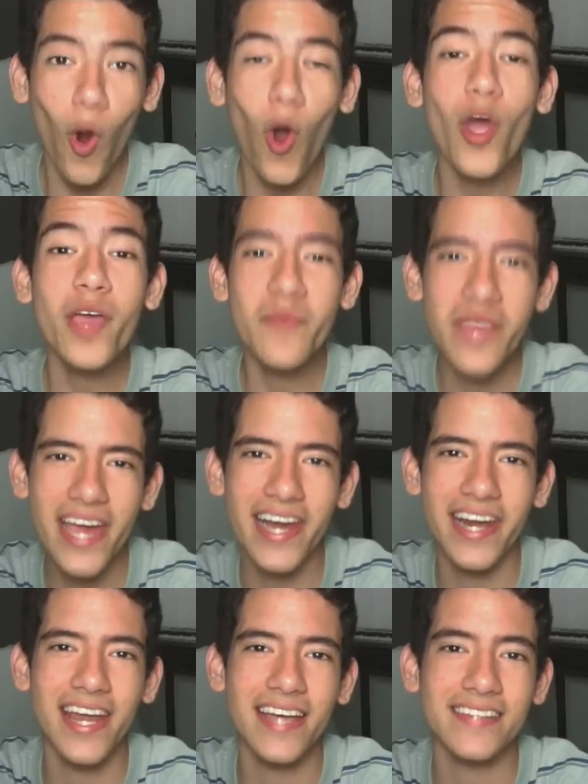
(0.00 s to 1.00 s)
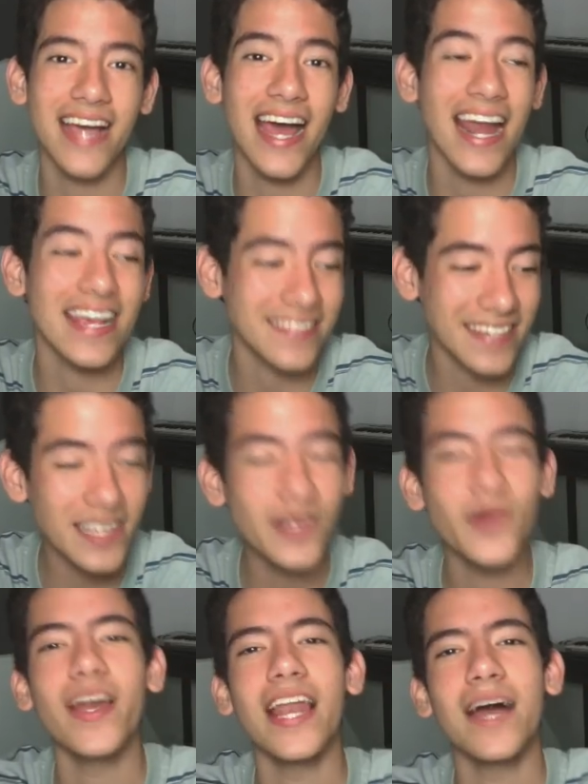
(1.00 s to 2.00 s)
Hoy viernes a las
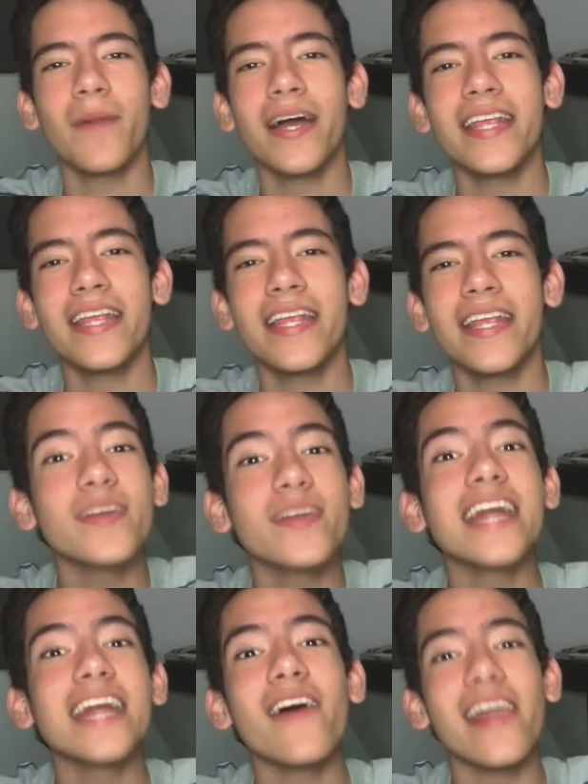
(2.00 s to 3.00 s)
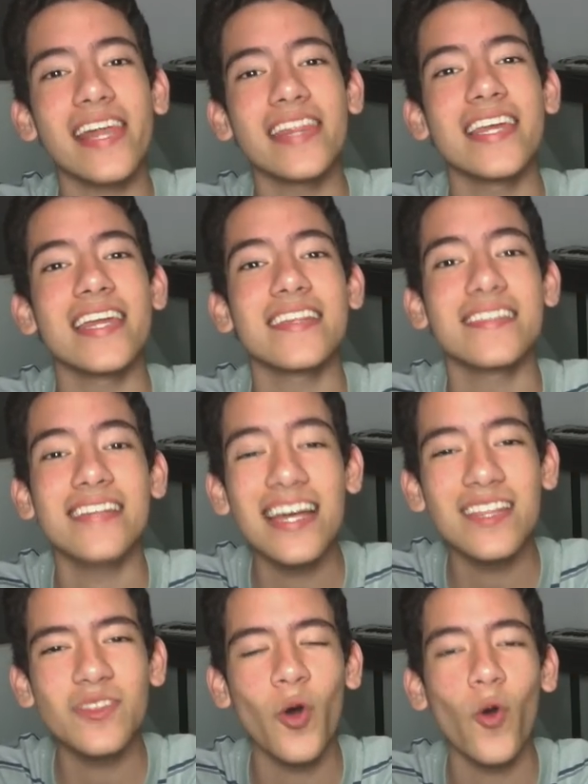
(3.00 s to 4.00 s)
5 de la mañana yo estaba
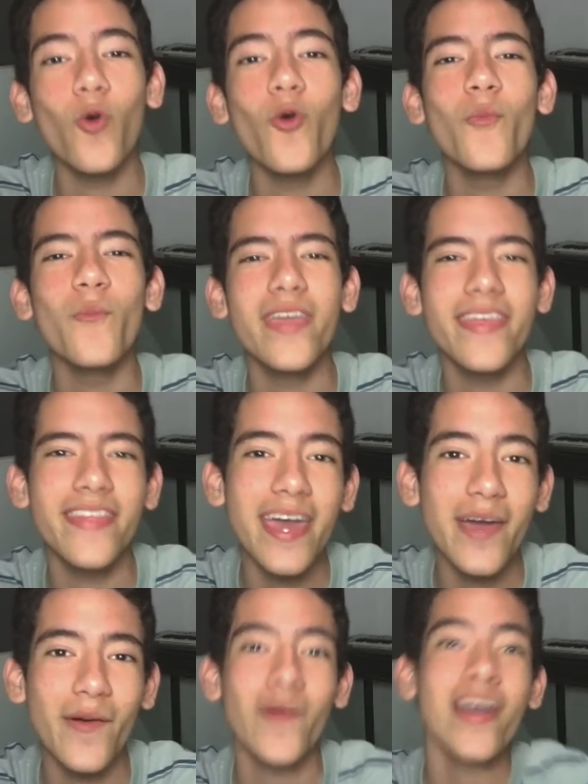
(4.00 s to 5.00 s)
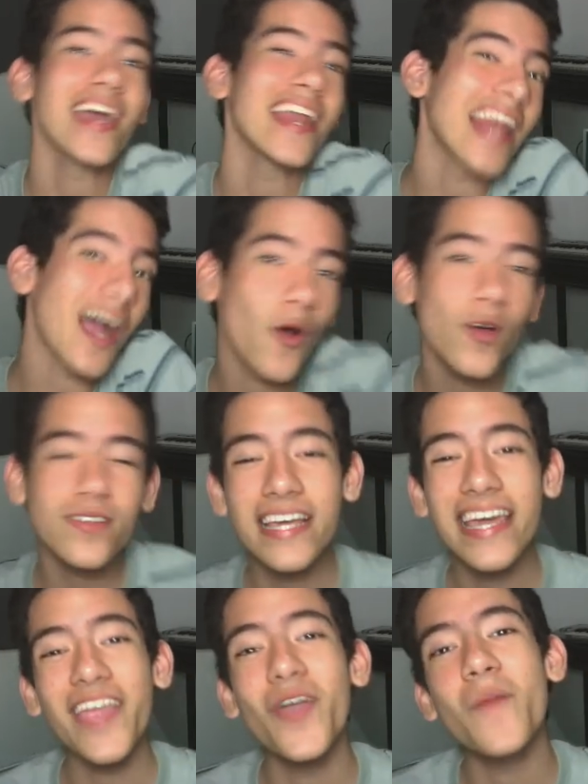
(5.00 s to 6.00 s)
renderizando un video. La cosa
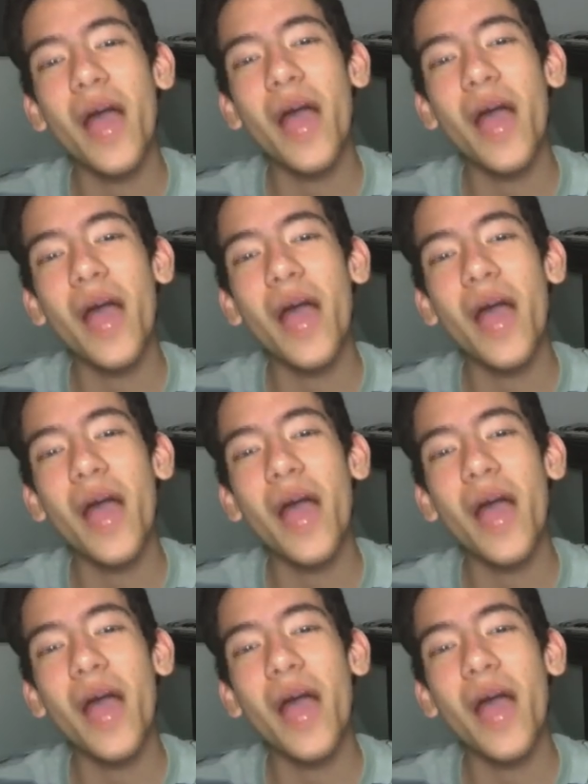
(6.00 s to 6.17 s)
es que yo me